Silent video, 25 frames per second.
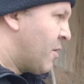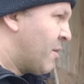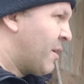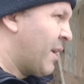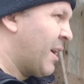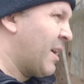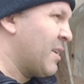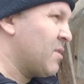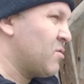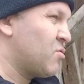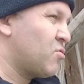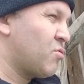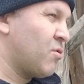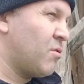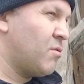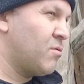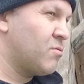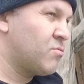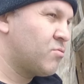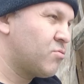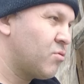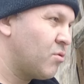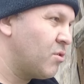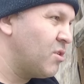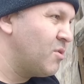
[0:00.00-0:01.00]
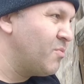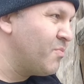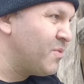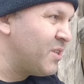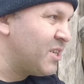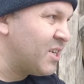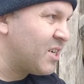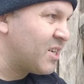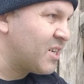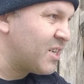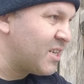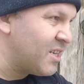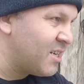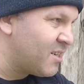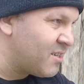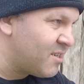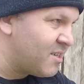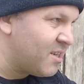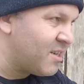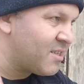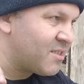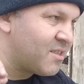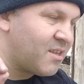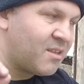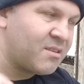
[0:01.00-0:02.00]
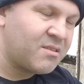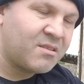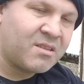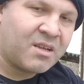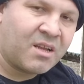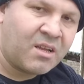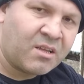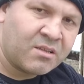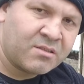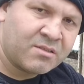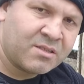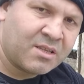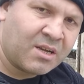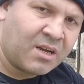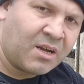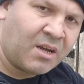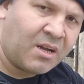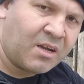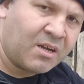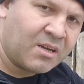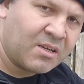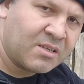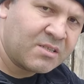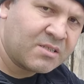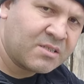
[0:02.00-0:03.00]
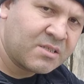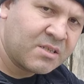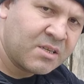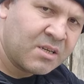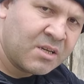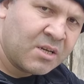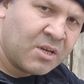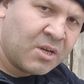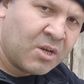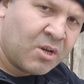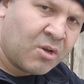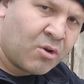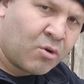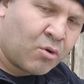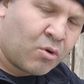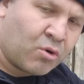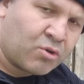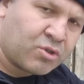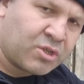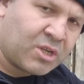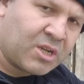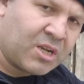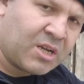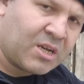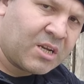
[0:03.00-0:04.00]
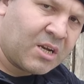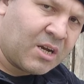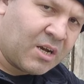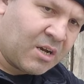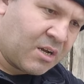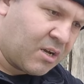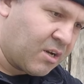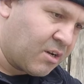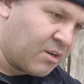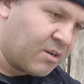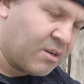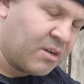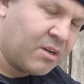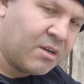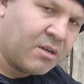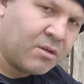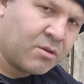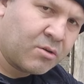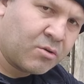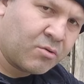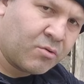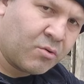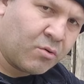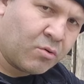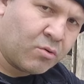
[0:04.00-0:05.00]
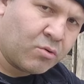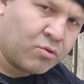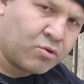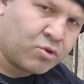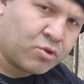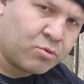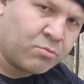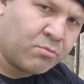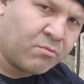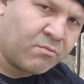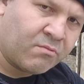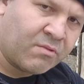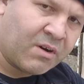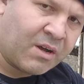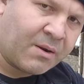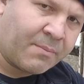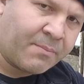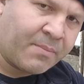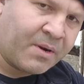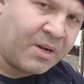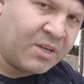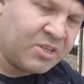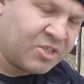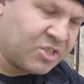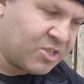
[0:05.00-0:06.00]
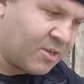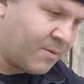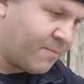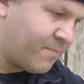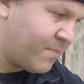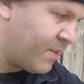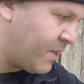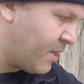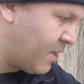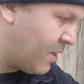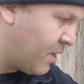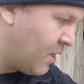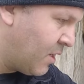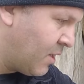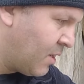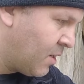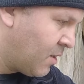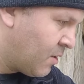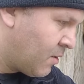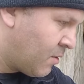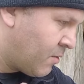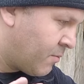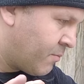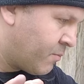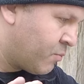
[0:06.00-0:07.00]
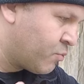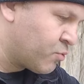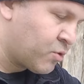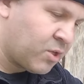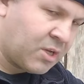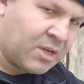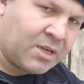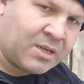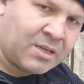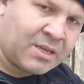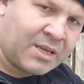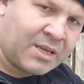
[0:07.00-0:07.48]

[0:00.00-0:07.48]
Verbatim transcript: Yani şöyle söyleyeyim yarı yarıyadan da daha az kozalak akarı oluşumu var bahçemde. Bu da